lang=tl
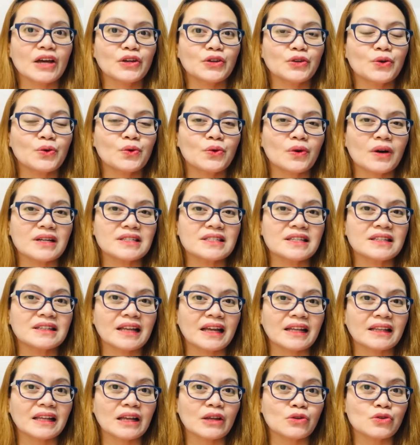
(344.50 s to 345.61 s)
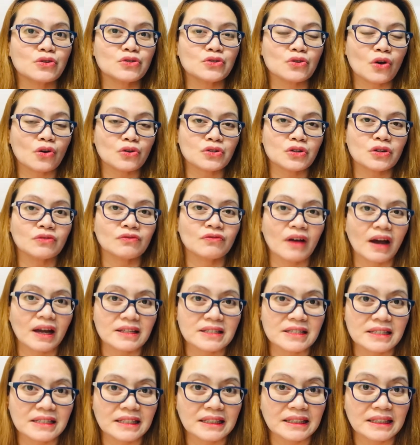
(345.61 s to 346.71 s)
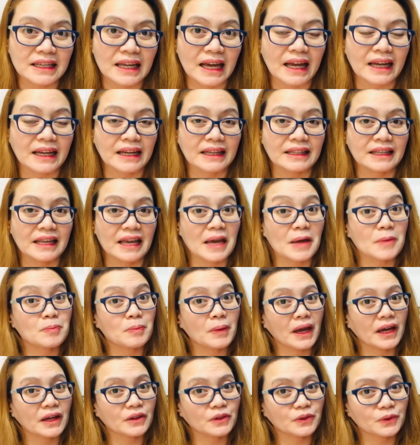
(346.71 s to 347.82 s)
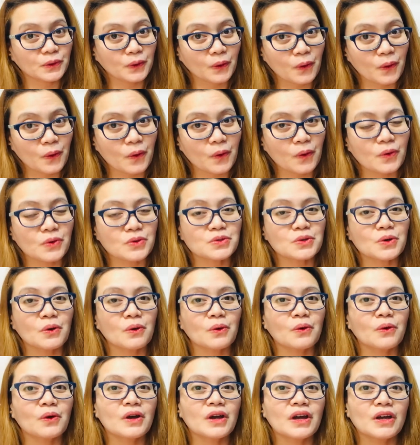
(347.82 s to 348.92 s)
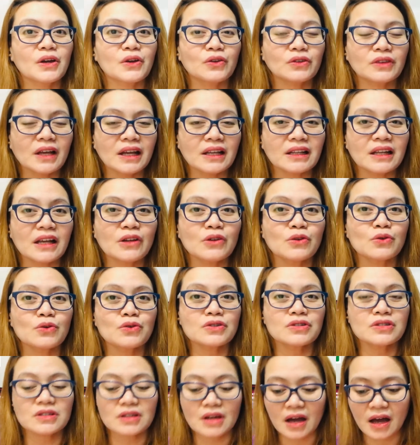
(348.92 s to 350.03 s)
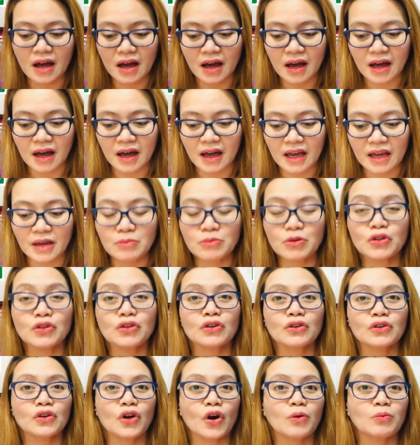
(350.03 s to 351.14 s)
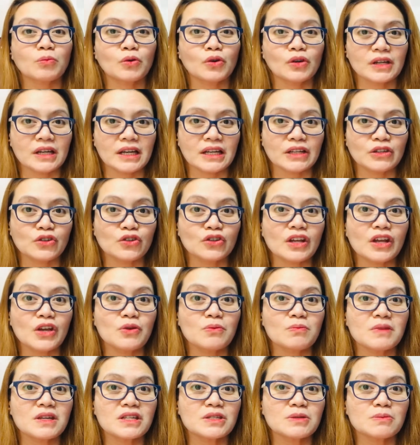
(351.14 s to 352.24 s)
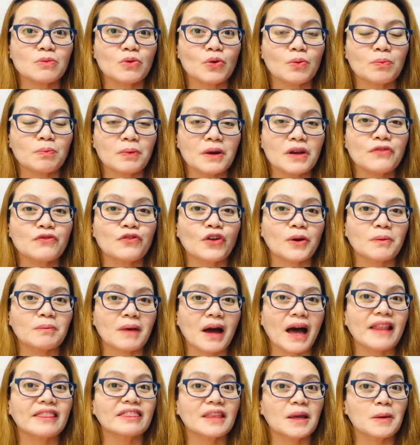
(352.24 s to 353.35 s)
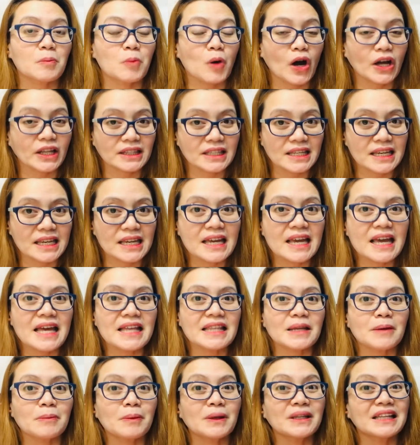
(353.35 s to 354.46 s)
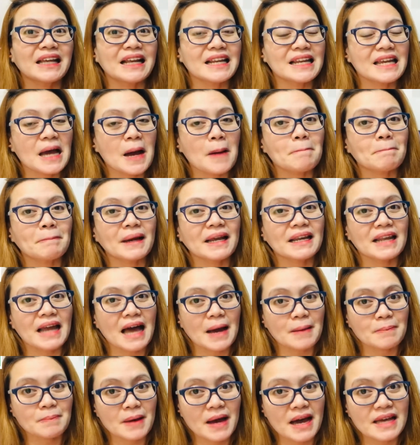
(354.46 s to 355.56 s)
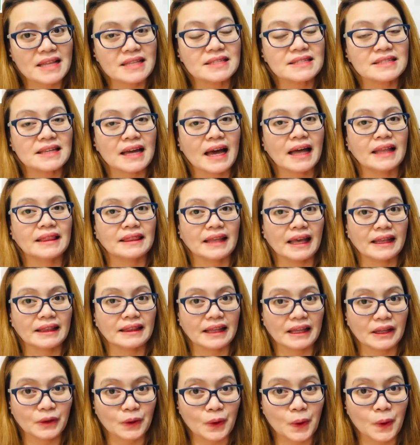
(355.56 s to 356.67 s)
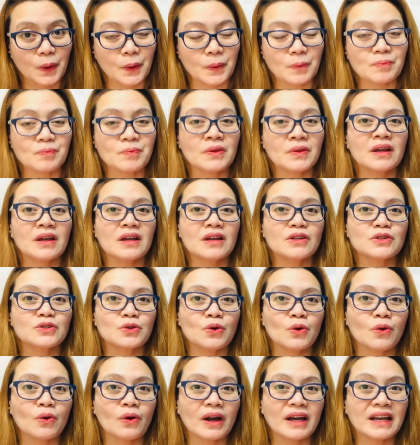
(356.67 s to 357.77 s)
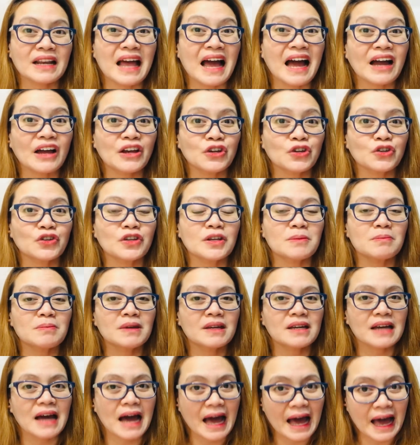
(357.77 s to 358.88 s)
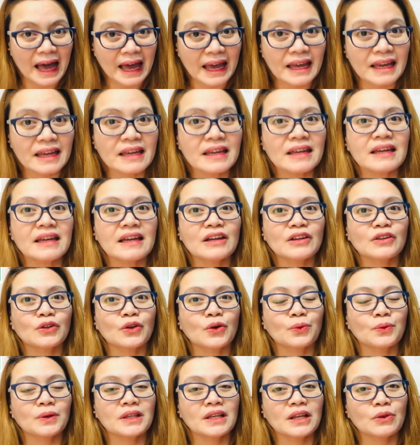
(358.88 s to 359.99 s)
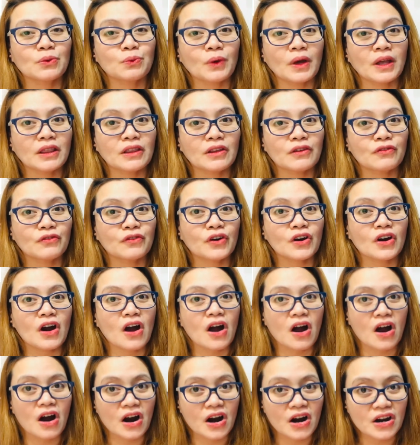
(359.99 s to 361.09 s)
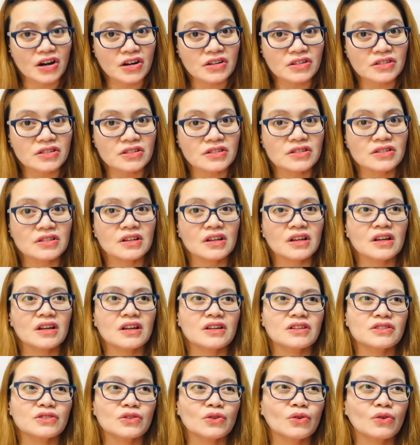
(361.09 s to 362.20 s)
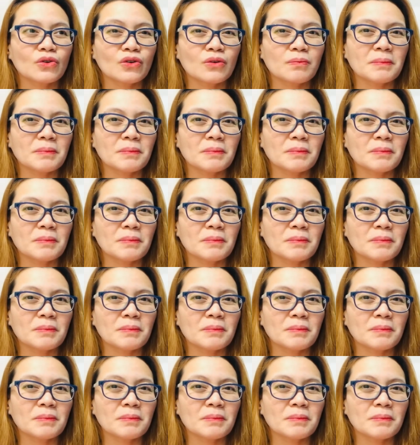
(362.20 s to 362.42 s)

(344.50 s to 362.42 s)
Yung kasi tetanus toxoid vaccine, hindi agad i-epekto. So, yung tetanus uh, immunoglobulin, yun na yung mismong preformed antibody na madali ang palaban sa tetano. So, kailangan yun ibigay no, within 24 hours. Siguro